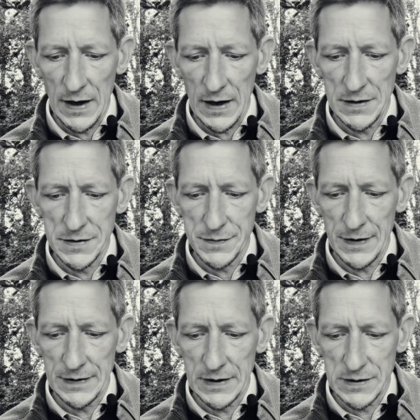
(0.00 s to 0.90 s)
alles
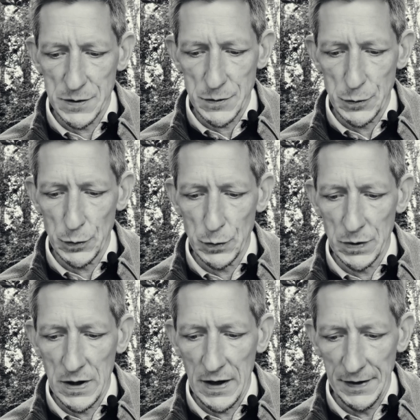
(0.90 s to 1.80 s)
fällt der
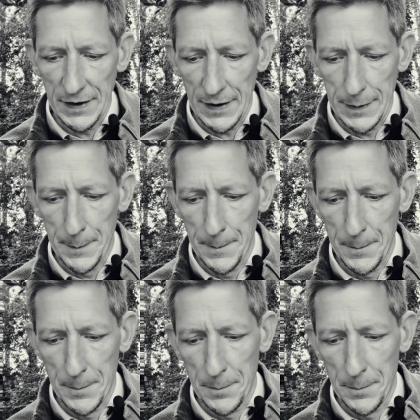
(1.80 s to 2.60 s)
Zerstörung anheim.